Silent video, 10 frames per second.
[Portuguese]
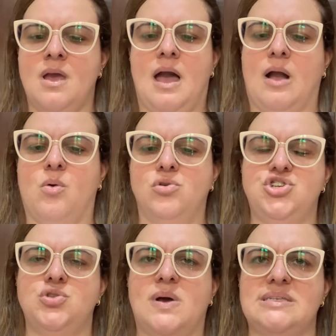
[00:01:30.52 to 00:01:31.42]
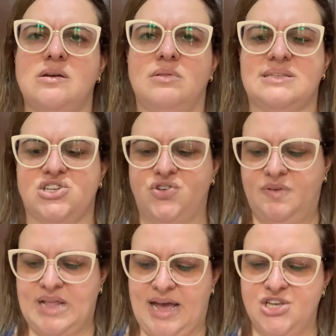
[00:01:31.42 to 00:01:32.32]
A continuação dessa
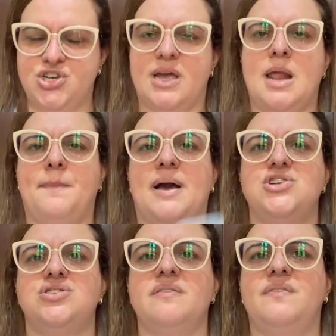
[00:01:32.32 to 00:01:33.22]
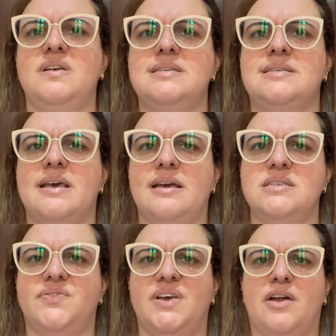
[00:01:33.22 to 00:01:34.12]
atividade é na página
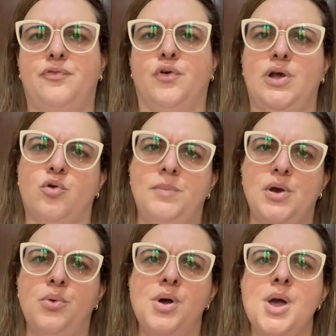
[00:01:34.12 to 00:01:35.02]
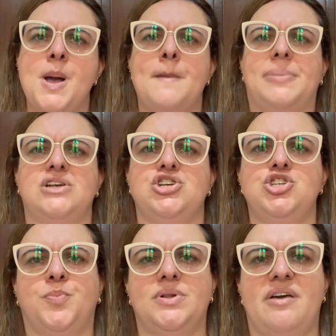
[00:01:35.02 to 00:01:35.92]
26, vira a folha comigo, para a
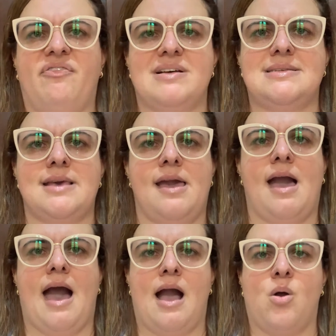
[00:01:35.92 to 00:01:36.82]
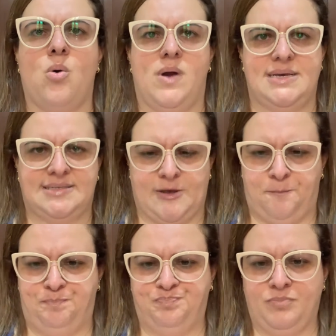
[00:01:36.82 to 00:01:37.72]
gente poder fazer a
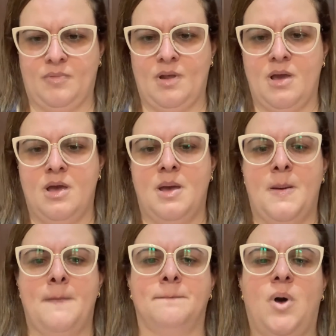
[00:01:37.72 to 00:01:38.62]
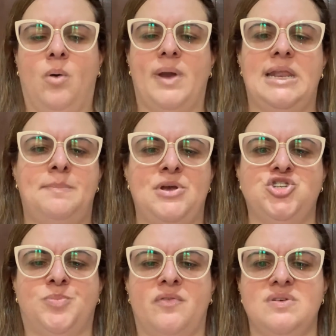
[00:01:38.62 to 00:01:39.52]
correção. Bom, ele
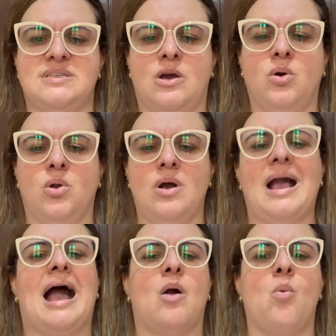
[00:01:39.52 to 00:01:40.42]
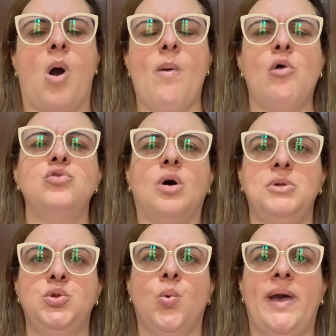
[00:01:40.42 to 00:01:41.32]
pediu para você colocar qual é o
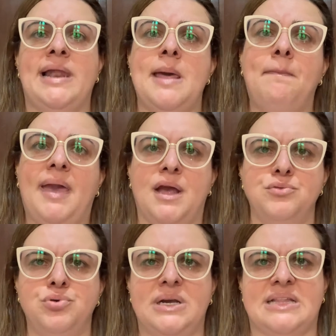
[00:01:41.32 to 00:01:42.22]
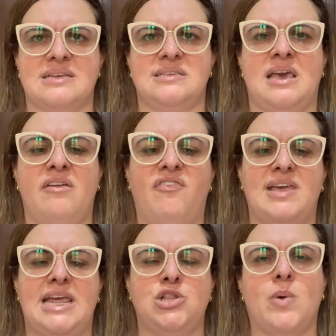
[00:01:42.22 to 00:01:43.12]
nome do elemento que está se
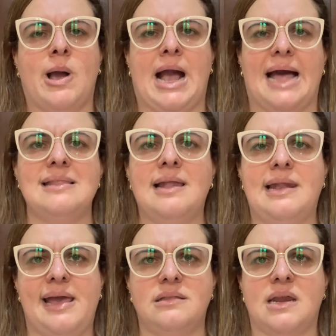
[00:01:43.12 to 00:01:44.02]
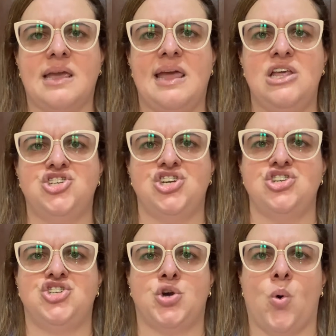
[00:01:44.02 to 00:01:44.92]
referindo a cada letra que ele te
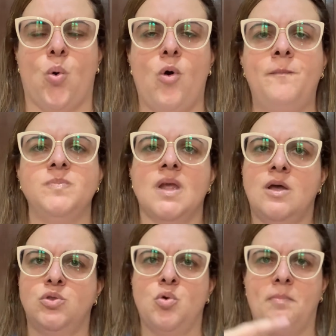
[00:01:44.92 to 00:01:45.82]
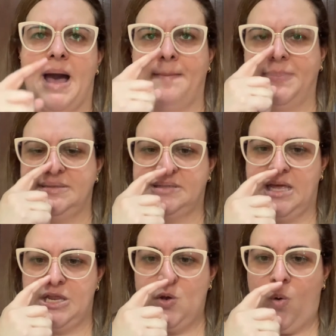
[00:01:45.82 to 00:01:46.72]
indicou no mapa
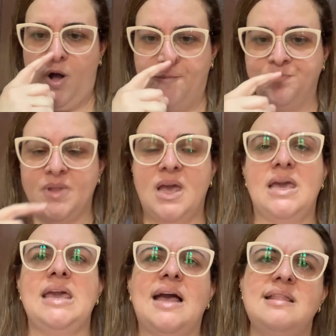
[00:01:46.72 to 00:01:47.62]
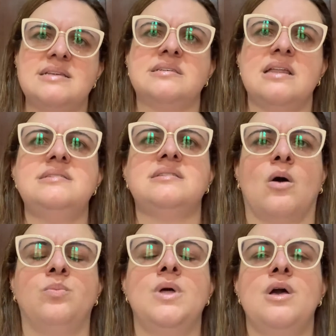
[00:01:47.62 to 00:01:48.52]
anterior e a
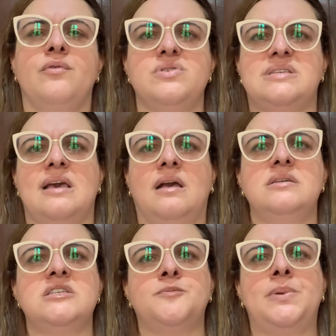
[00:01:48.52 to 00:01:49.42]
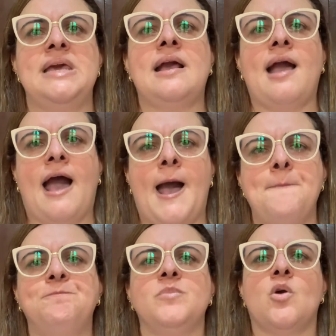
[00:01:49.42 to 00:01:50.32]
descrição. Você
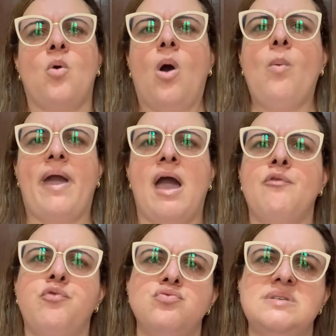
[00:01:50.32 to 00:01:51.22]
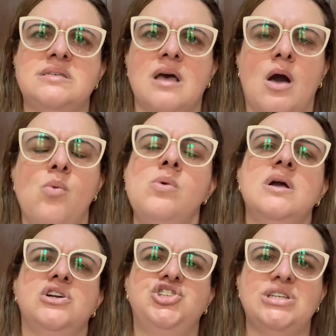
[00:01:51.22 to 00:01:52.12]
explicar qual é a função
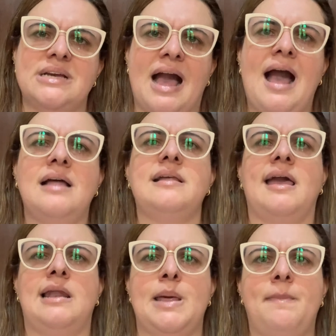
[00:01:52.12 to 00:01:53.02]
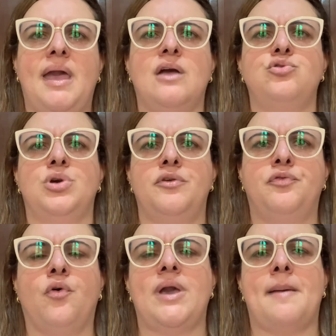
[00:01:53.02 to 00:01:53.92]
de cada elemento que
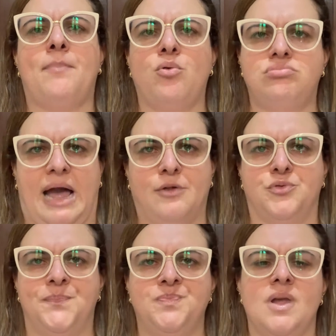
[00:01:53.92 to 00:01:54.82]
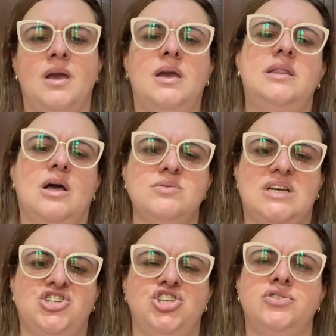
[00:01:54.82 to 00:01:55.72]
foi apontado. Então, se
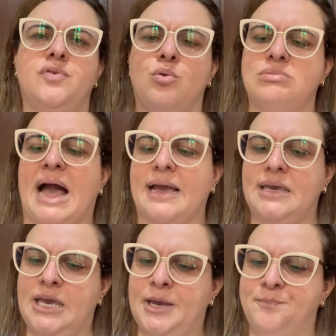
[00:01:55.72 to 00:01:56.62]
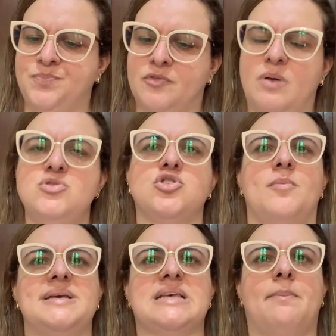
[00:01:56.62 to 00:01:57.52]
a gente voltar aqui, vamos
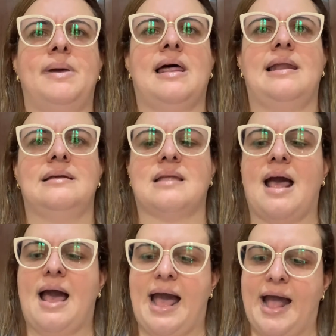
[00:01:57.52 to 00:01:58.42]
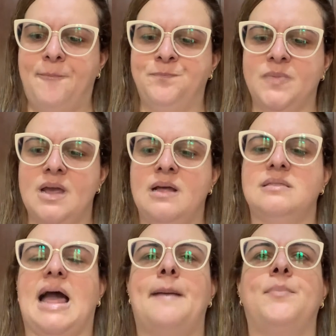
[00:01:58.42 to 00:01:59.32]
começar pela letra A.
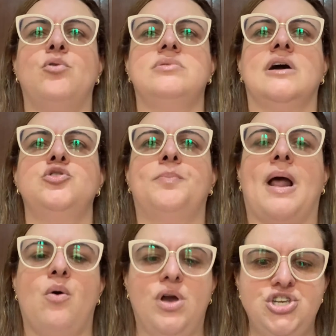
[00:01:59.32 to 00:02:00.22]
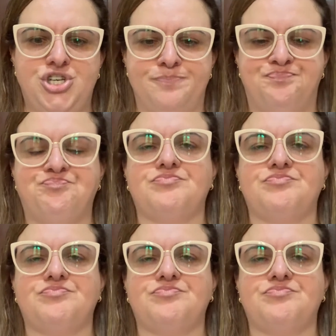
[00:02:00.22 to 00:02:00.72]
Tá apontando para onde?